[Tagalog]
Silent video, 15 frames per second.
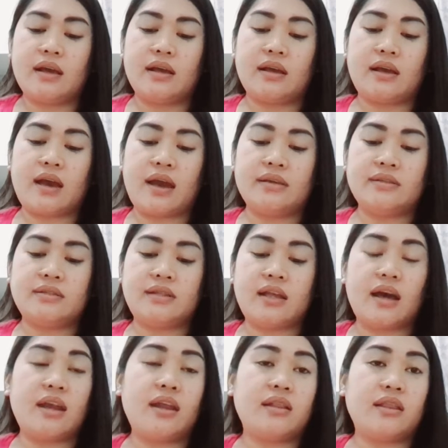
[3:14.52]
Guys,
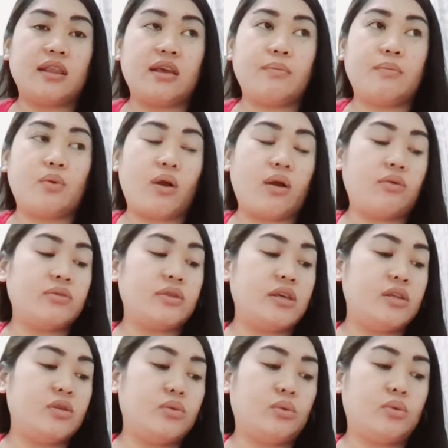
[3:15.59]
nakarating po ako
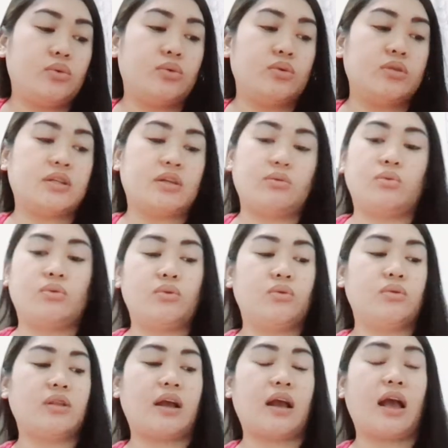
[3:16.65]
dito sa
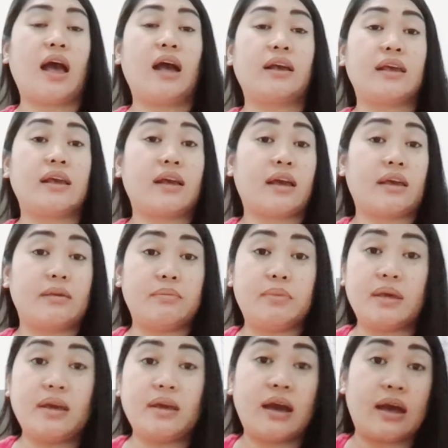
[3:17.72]
tulong ng aking
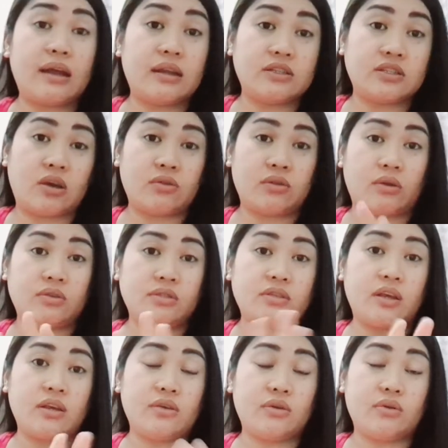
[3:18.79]
kaibigan na shoutout
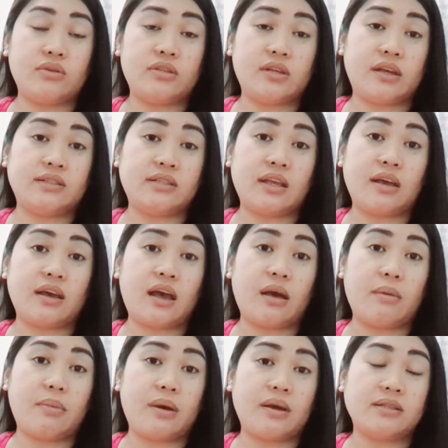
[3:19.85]
sa iyo,
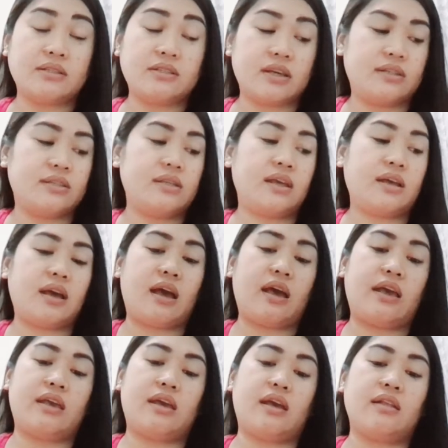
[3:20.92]
Jessica, Box
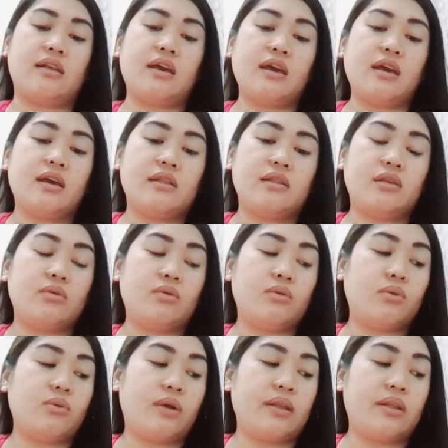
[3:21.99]
Jessica, ayan.
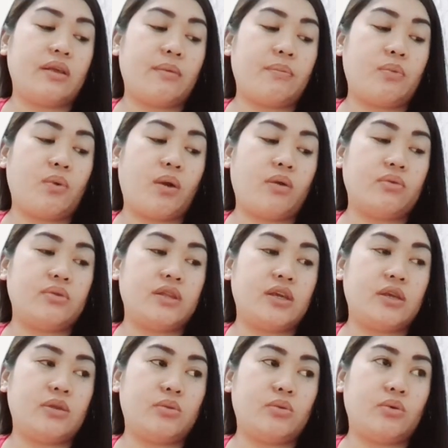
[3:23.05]
Tinulungan niya po ako
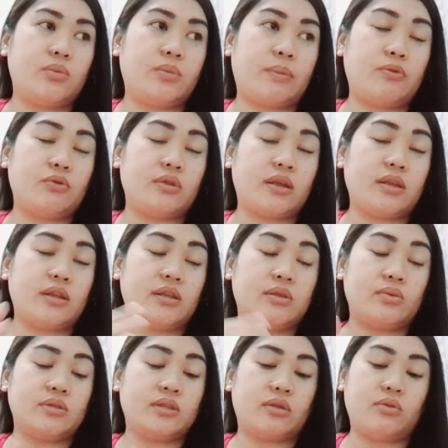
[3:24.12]
dito, papunta
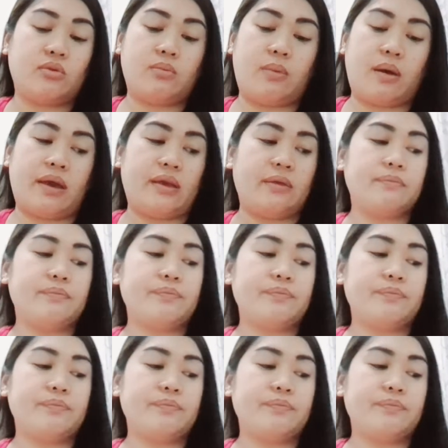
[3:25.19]
dito sa Dubai.